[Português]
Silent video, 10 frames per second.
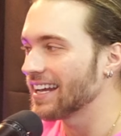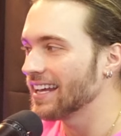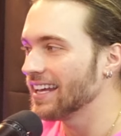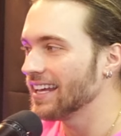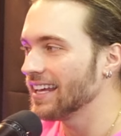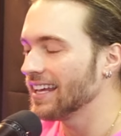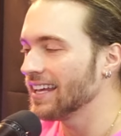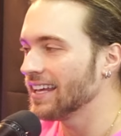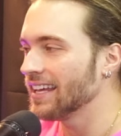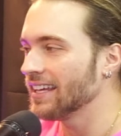
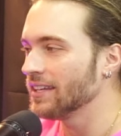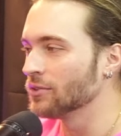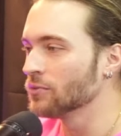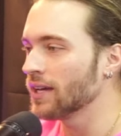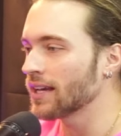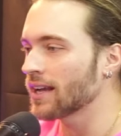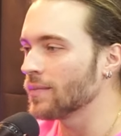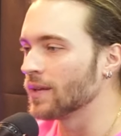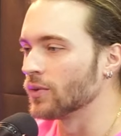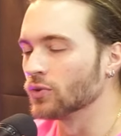é... eu não era
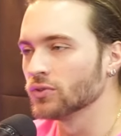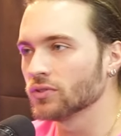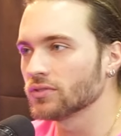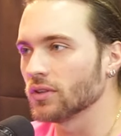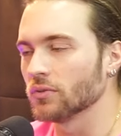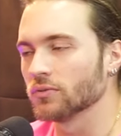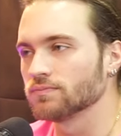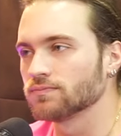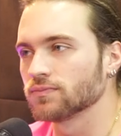cabeludo, eu